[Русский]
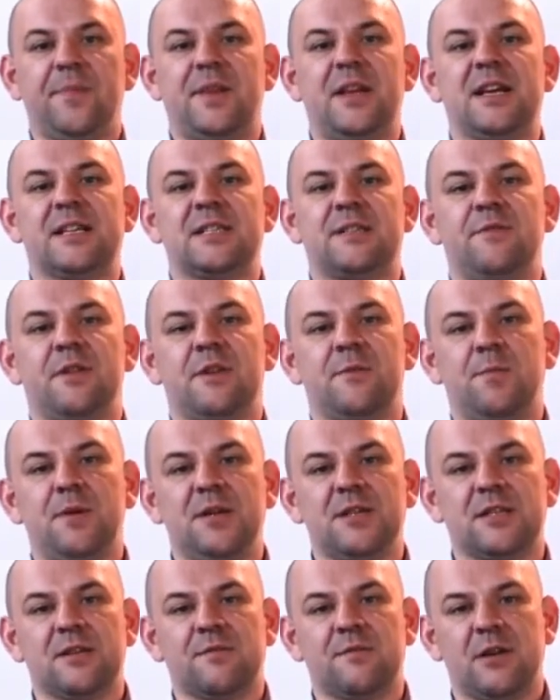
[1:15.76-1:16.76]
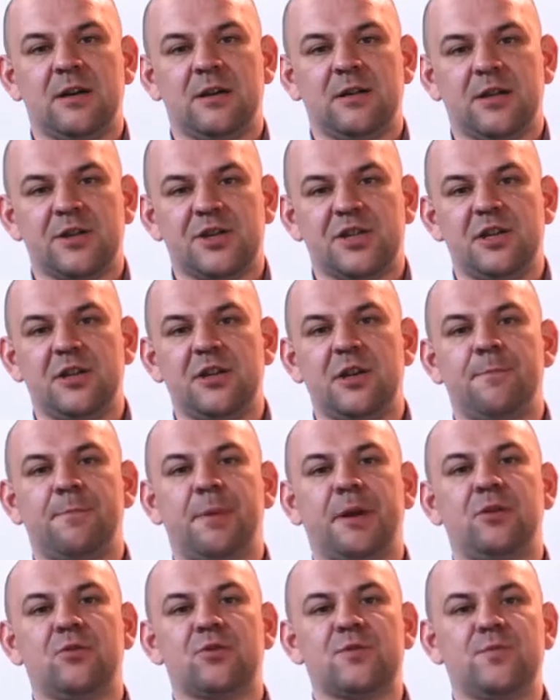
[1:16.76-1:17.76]
Для сверхбыстрого охлаждения
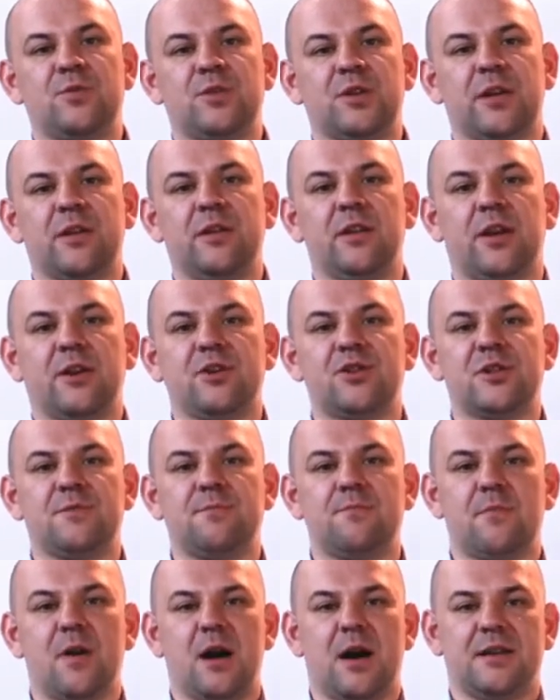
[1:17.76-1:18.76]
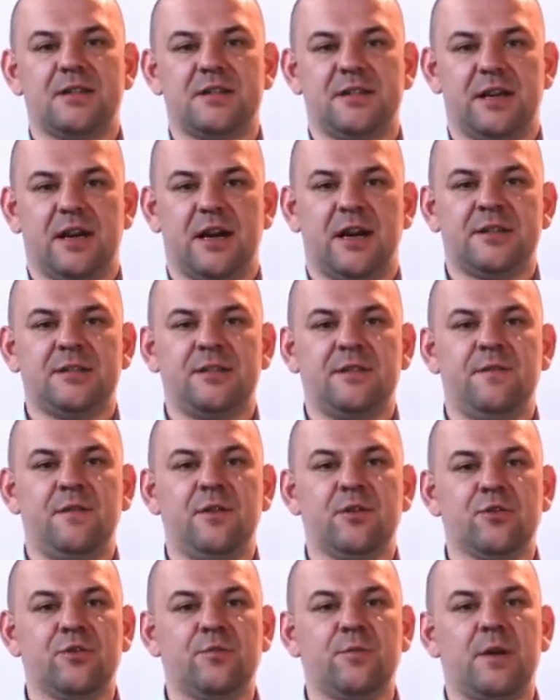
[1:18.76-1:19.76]
предусмотрен режим «Макси»,
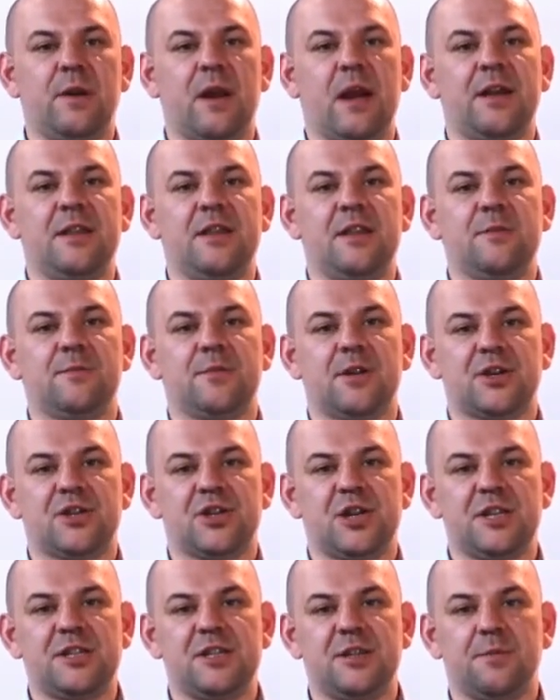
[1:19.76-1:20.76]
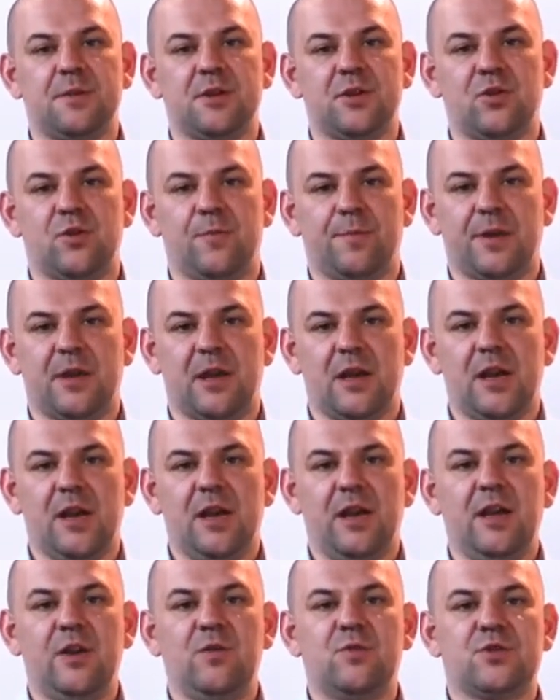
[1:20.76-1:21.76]
активируемый одним нажатием кнопки,
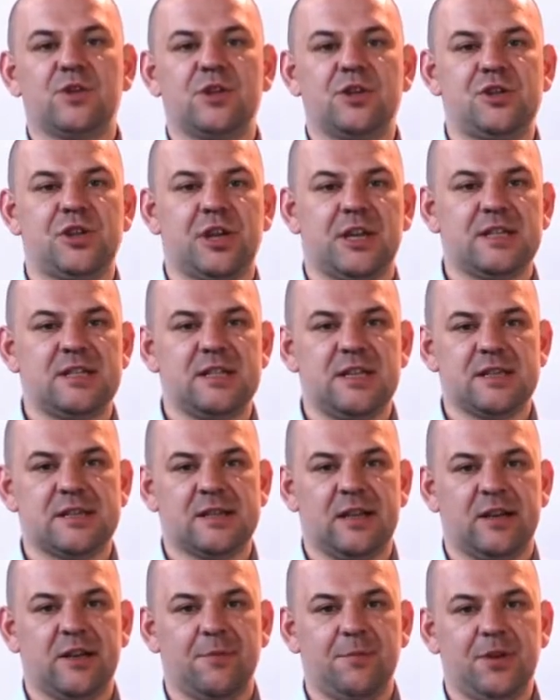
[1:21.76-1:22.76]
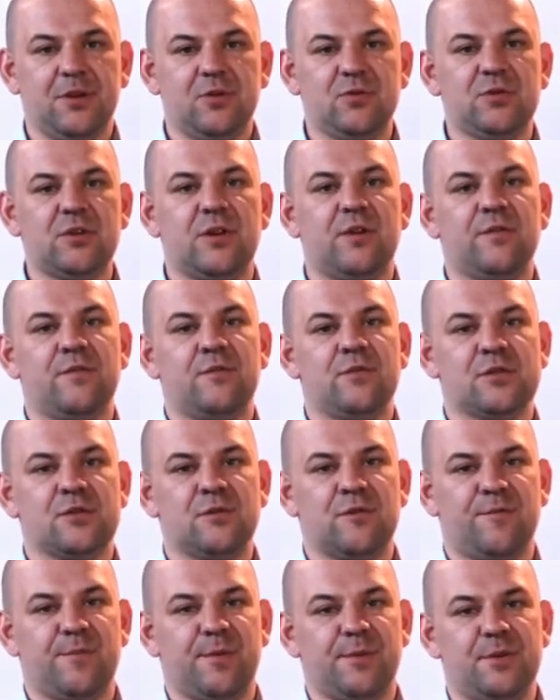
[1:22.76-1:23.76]
и уже через несколько минут
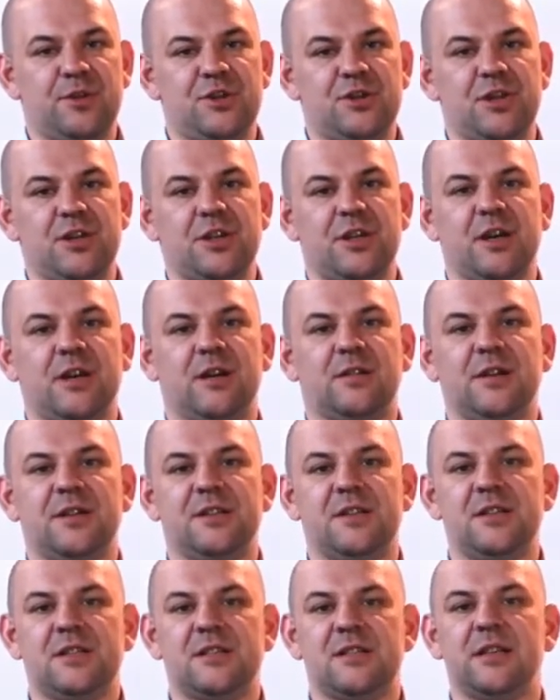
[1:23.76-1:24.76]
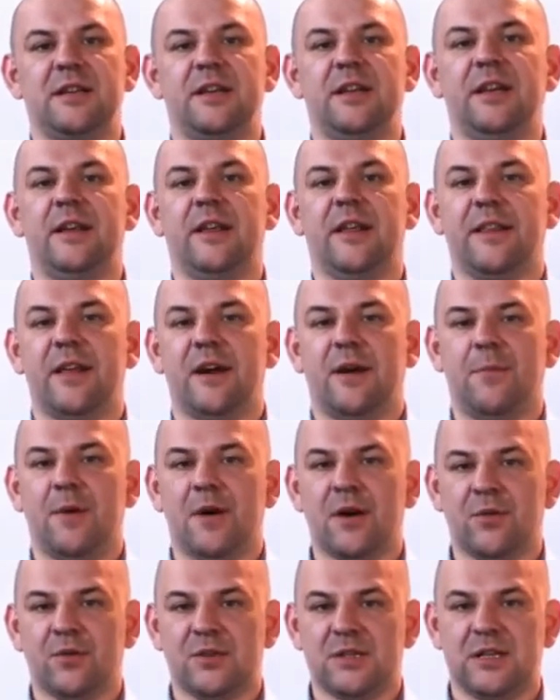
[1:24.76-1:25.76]
воздух в помещении охладится или
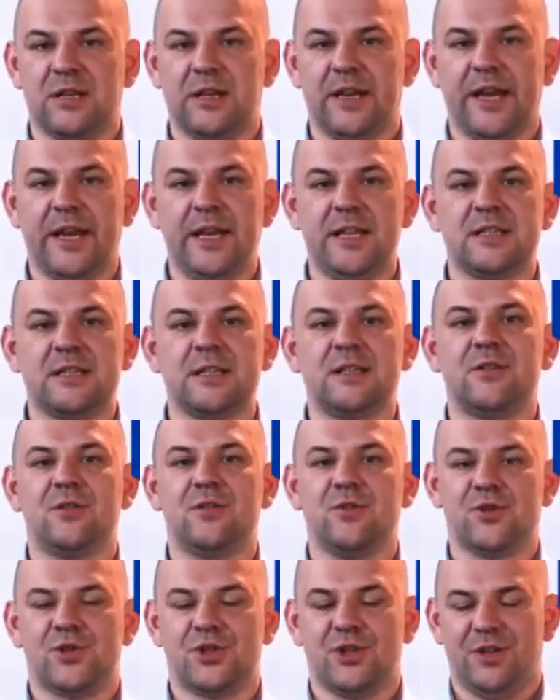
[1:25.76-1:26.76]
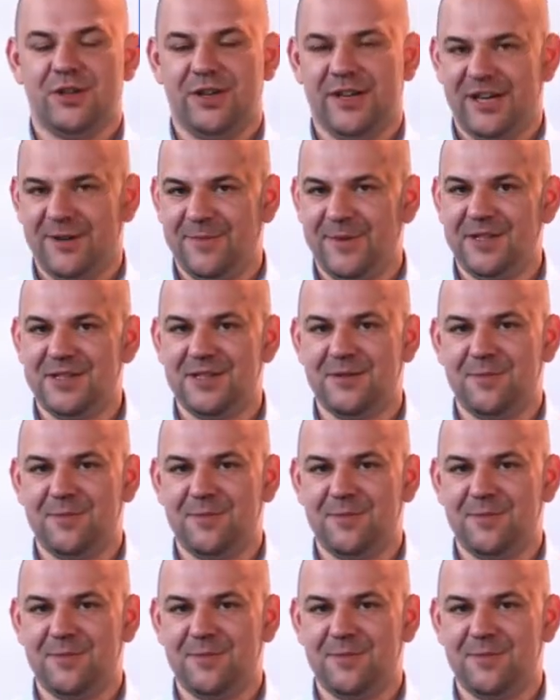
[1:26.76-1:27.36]
наоборот согреется до желаемой